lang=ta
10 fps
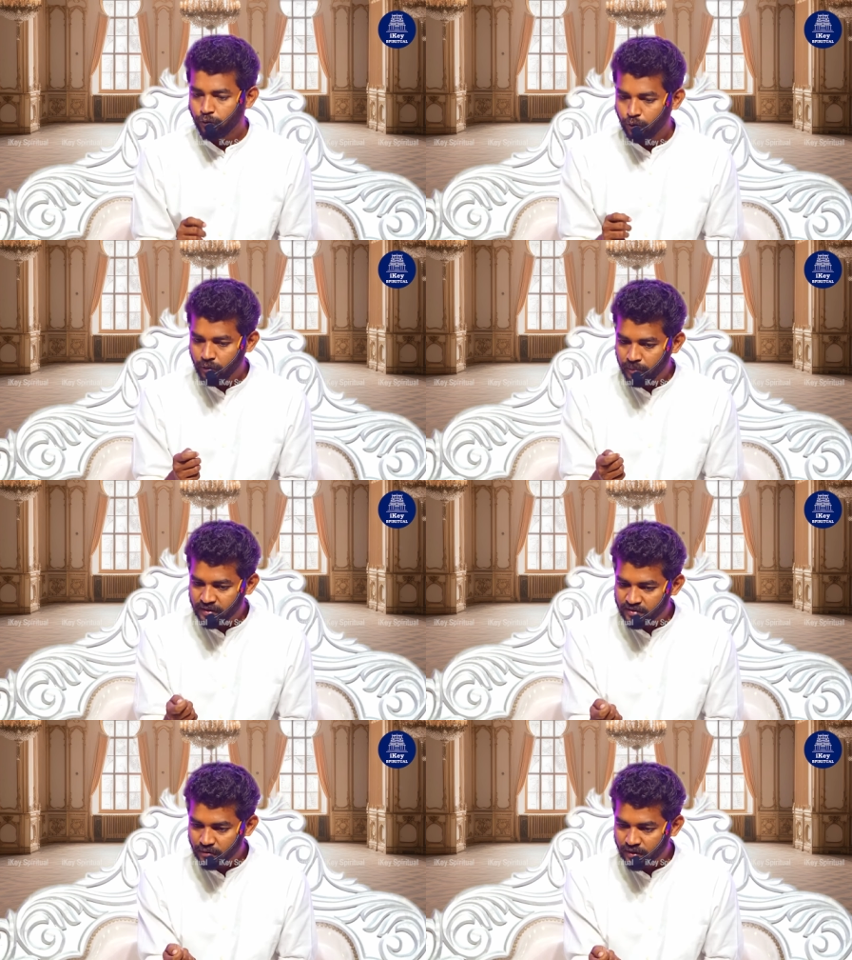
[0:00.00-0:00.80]
ஃபோன்
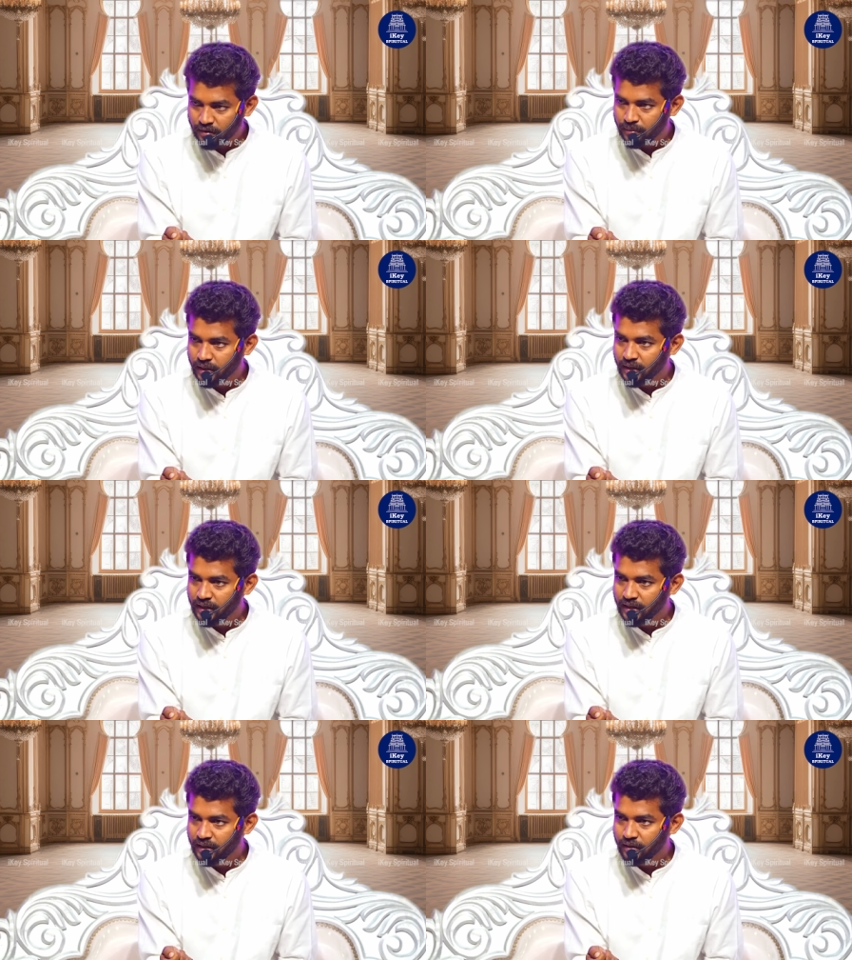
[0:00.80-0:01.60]
பேசணும்னு
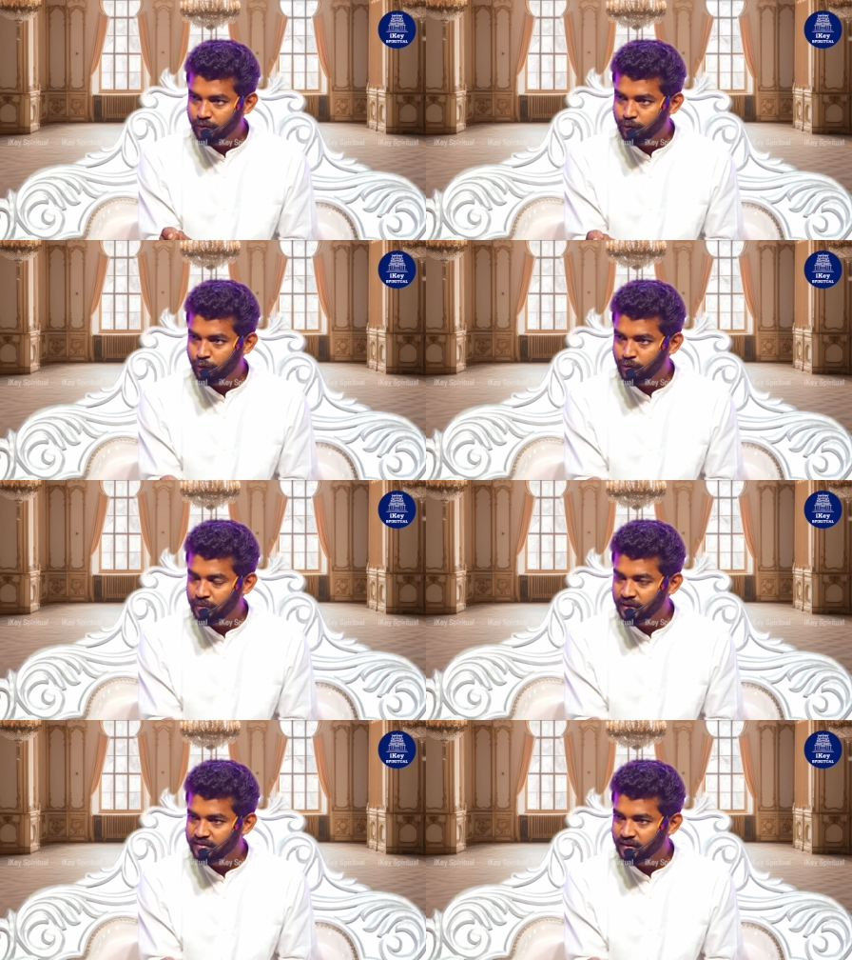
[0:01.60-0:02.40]
எதிர்பார்க்குறீங்க ஃபோன்
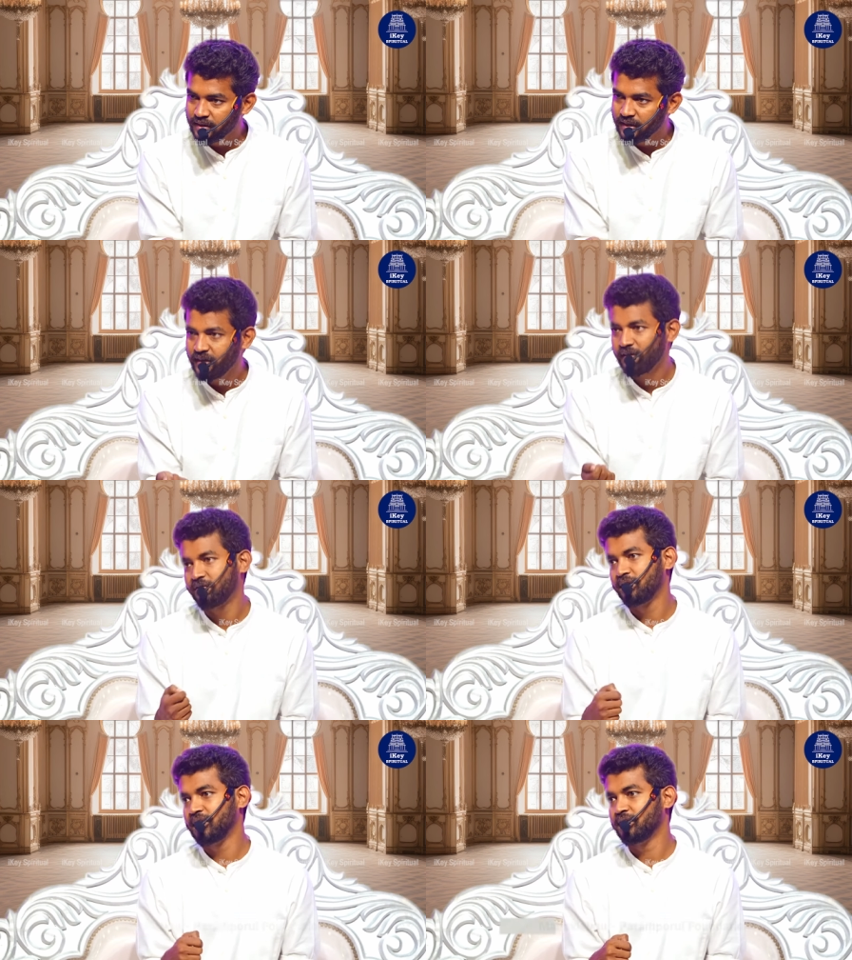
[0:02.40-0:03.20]
பேசலைன்னா
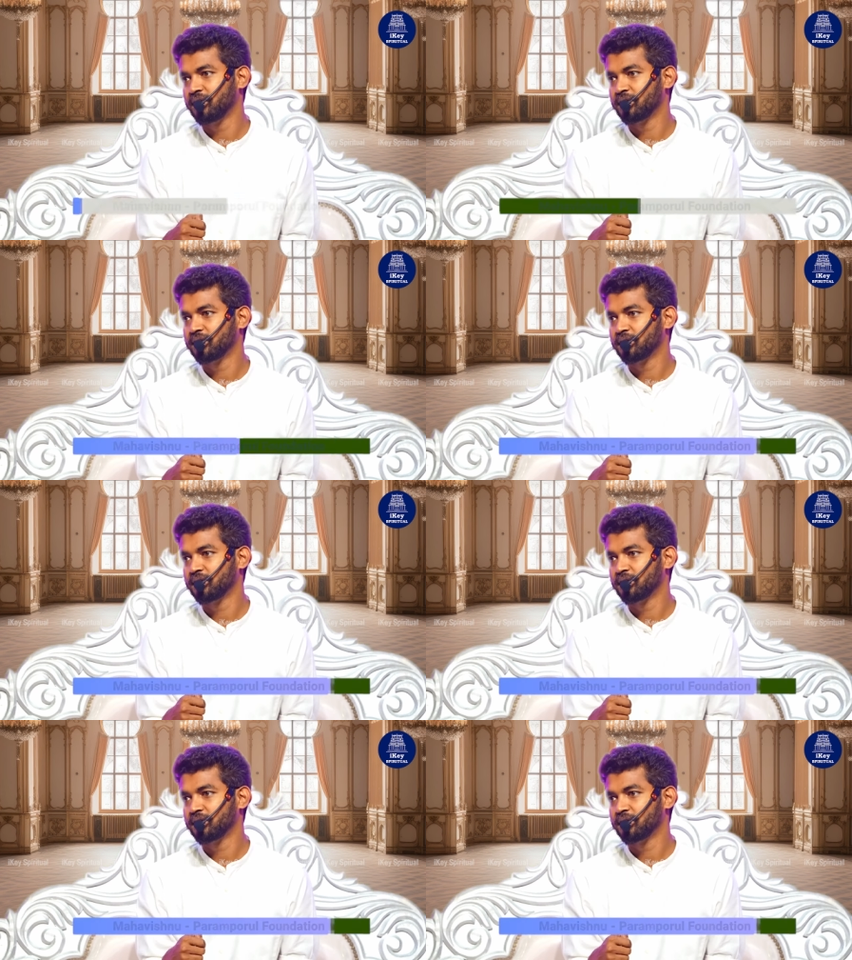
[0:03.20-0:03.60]
வலிக்குது